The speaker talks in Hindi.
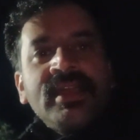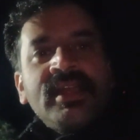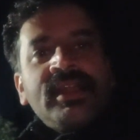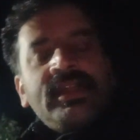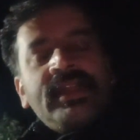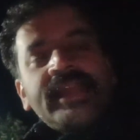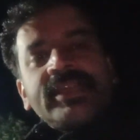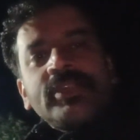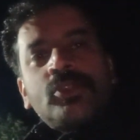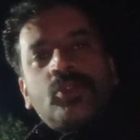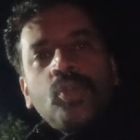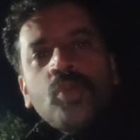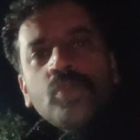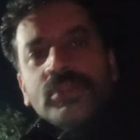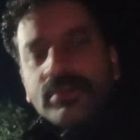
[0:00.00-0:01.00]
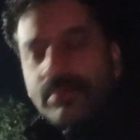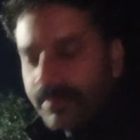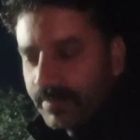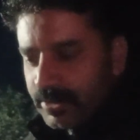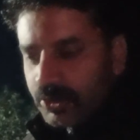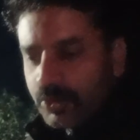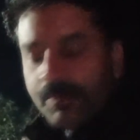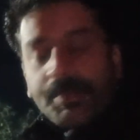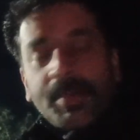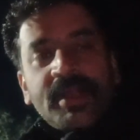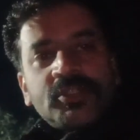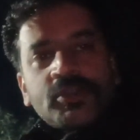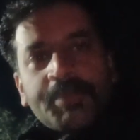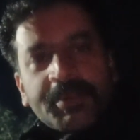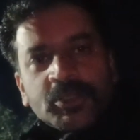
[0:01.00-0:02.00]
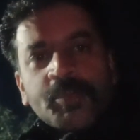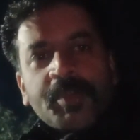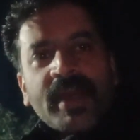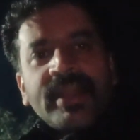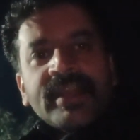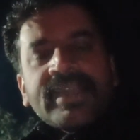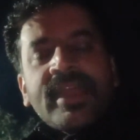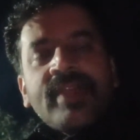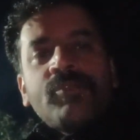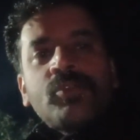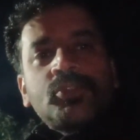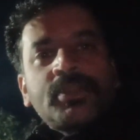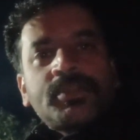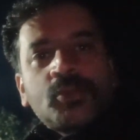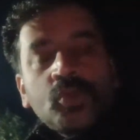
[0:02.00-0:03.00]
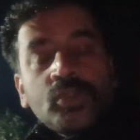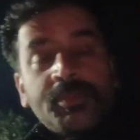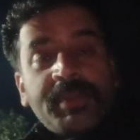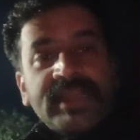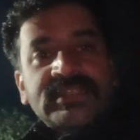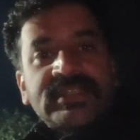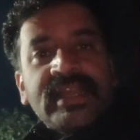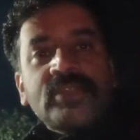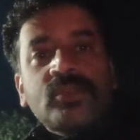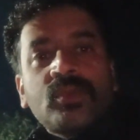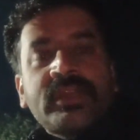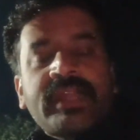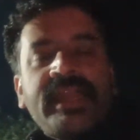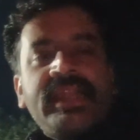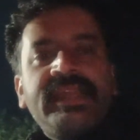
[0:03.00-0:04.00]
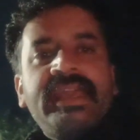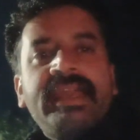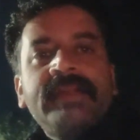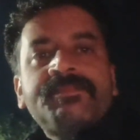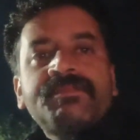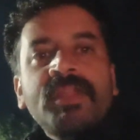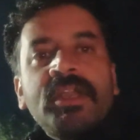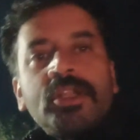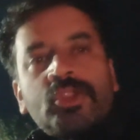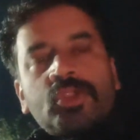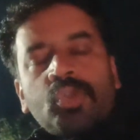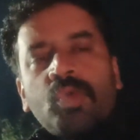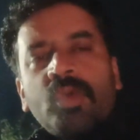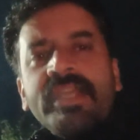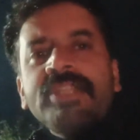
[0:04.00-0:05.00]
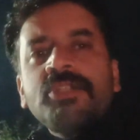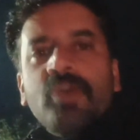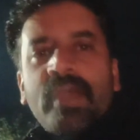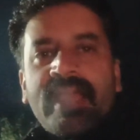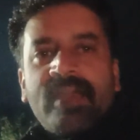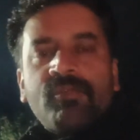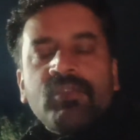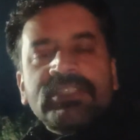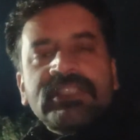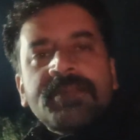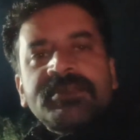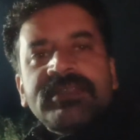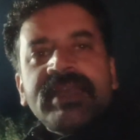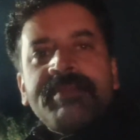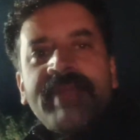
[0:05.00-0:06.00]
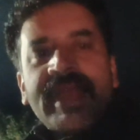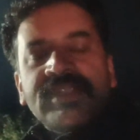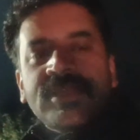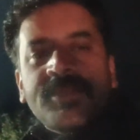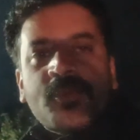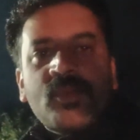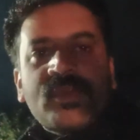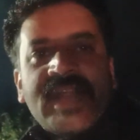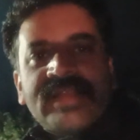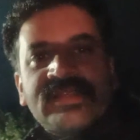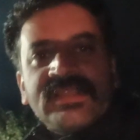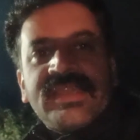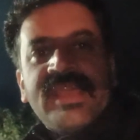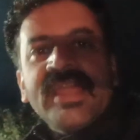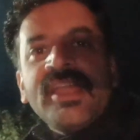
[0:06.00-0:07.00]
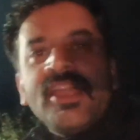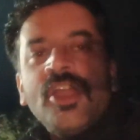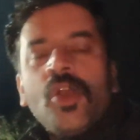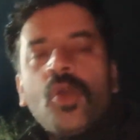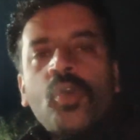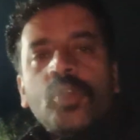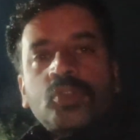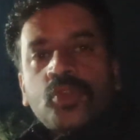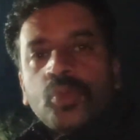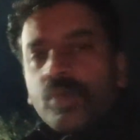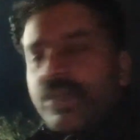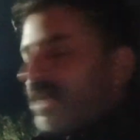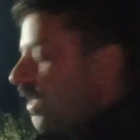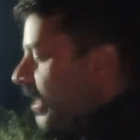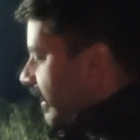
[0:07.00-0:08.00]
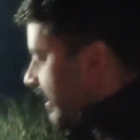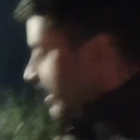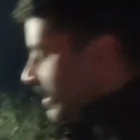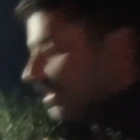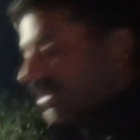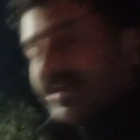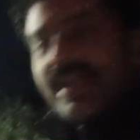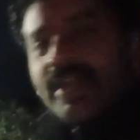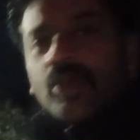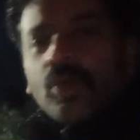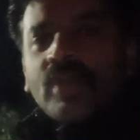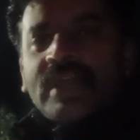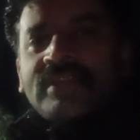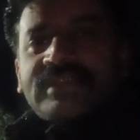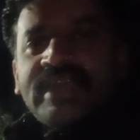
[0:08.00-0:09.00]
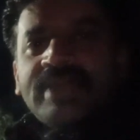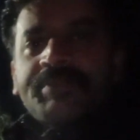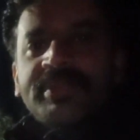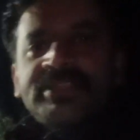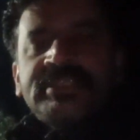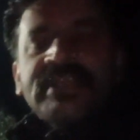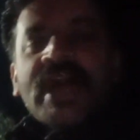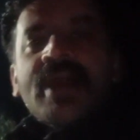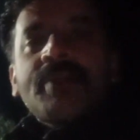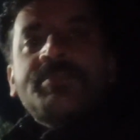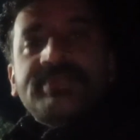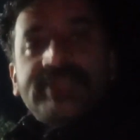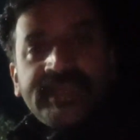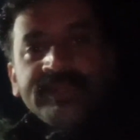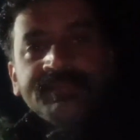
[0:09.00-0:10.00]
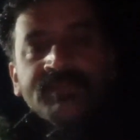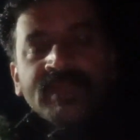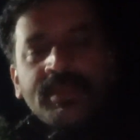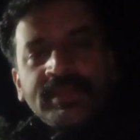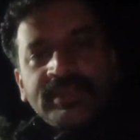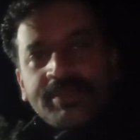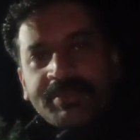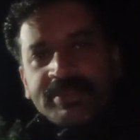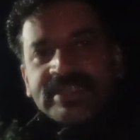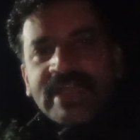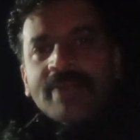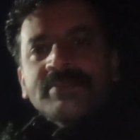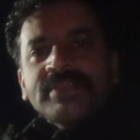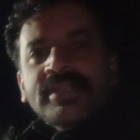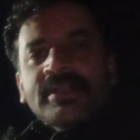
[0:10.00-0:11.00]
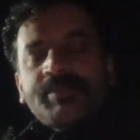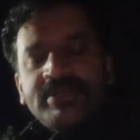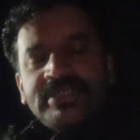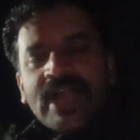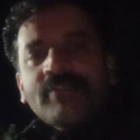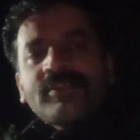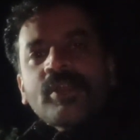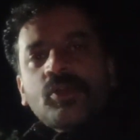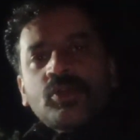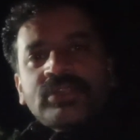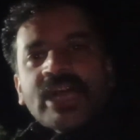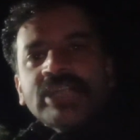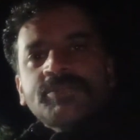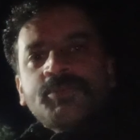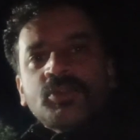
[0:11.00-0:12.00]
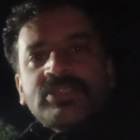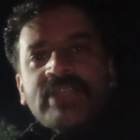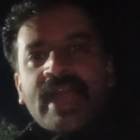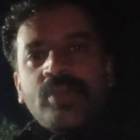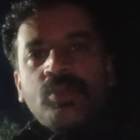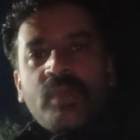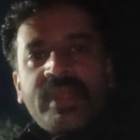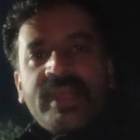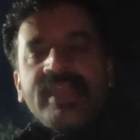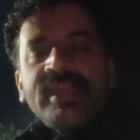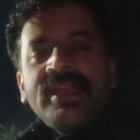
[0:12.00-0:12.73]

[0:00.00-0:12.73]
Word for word: लेकिन दूध जो प, जो पशुपालक हैं वो जब दूध बेचते हैं तो उनके लिए तूड़ी जो है वो सबसे महत्वपूर्ण रहती है और तूड़ी लेकर ये लोग आते हैं पंजाब से ये पंजाब से पंजाब के गुरदासपुर से आए हुए हैं